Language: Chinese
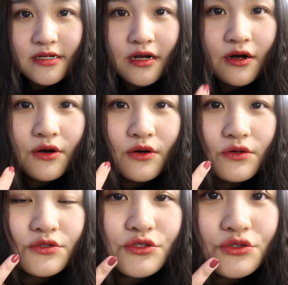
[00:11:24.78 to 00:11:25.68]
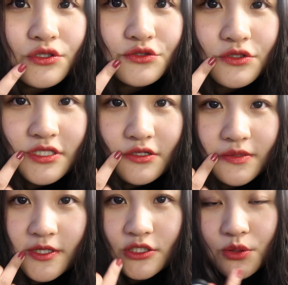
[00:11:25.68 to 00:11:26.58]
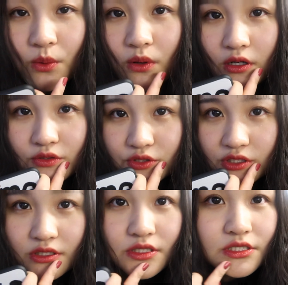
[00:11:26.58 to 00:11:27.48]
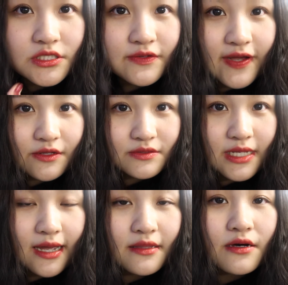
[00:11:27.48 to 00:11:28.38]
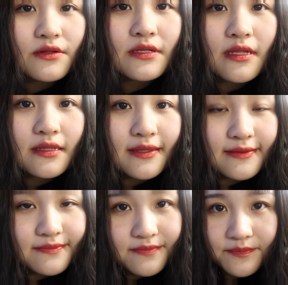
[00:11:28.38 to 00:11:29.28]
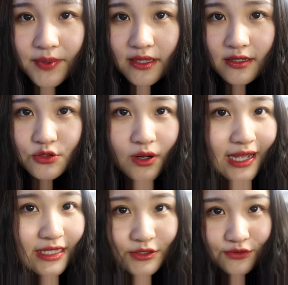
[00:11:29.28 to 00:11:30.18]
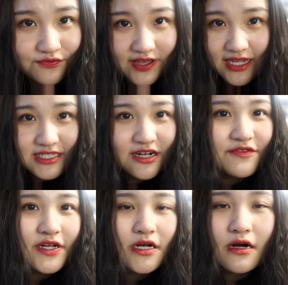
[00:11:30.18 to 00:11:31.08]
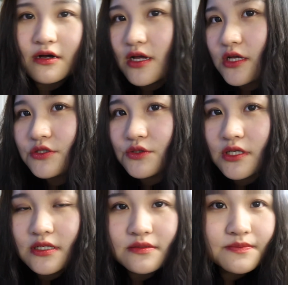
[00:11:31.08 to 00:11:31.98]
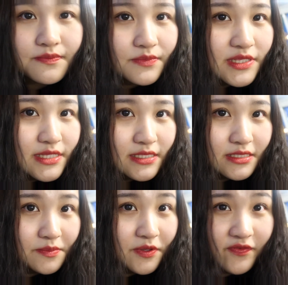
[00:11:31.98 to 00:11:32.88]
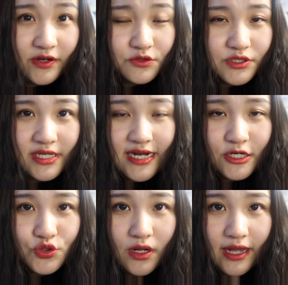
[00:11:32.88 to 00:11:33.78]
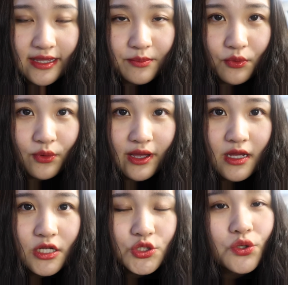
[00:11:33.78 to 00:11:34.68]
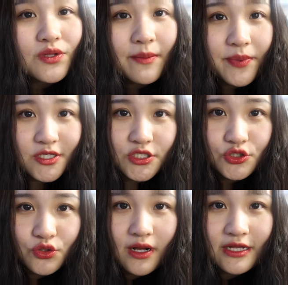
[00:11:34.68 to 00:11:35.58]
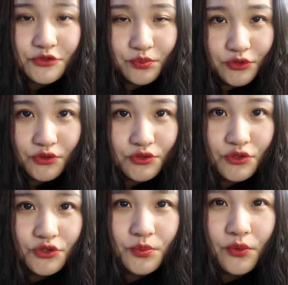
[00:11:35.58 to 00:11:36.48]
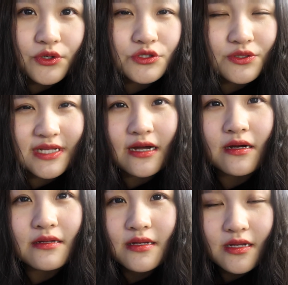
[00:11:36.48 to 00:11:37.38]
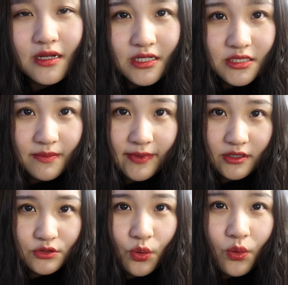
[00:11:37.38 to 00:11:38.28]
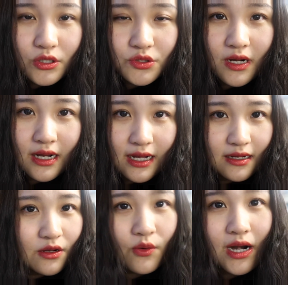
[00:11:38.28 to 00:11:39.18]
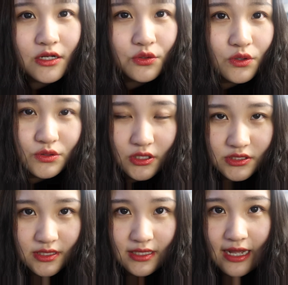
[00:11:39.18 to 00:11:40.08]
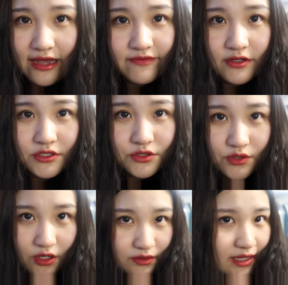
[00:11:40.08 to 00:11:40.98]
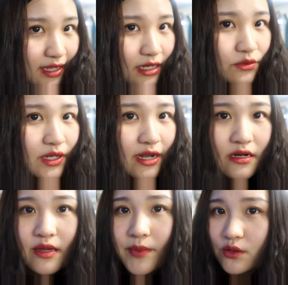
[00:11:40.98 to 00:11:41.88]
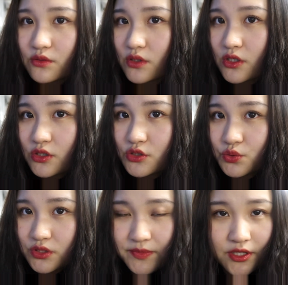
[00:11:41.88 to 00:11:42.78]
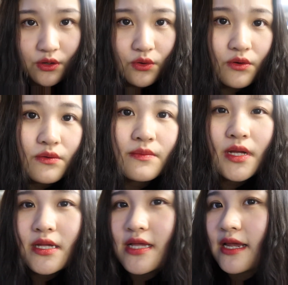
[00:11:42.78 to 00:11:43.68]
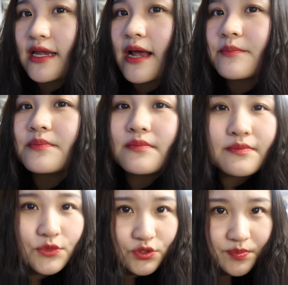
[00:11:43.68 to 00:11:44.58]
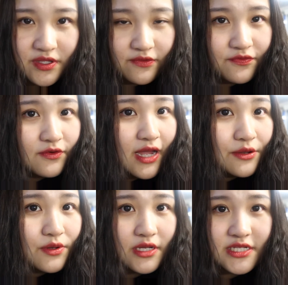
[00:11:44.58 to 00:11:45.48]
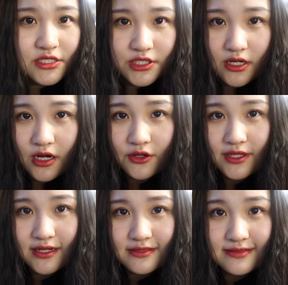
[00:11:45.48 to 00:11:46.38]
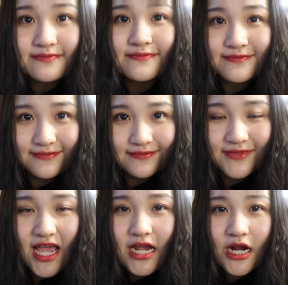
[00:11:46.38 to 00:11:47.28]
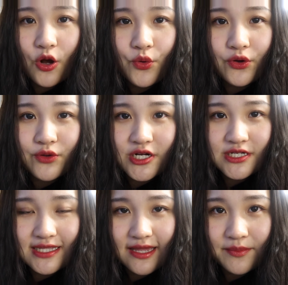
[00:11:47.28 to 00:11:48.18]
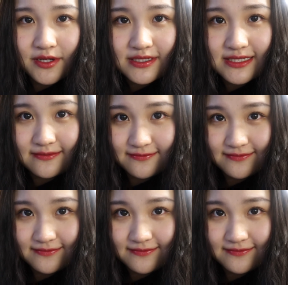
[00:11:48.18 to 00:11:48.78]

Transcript: 然后就是除了嘴角这边是我就是吃饭有擦掉一点点，别的妆感依旧非常非常好，就跟自己的皮肤上就是依然妆感也不会，重，因为它本身妆感就不重，所以说不会存在很什么脱妆啊、很夸张脱妆之类的卡粉的这种。然后可以看出我脸上也没有出什么油，但依然就是皮肤感觉显示很好的样子，嗯。然后过一段时间再给你们更新。